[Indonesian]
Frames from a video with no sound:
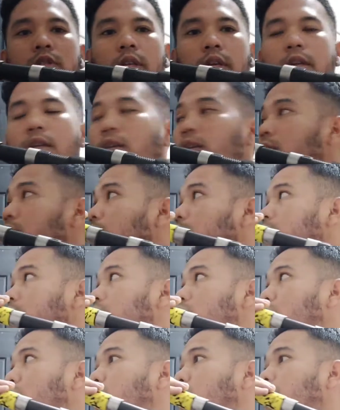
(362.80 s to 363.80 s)
saya ini udah
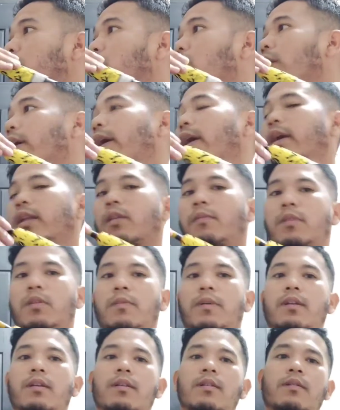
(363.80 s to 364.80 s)
cukup oke okay, teman-teman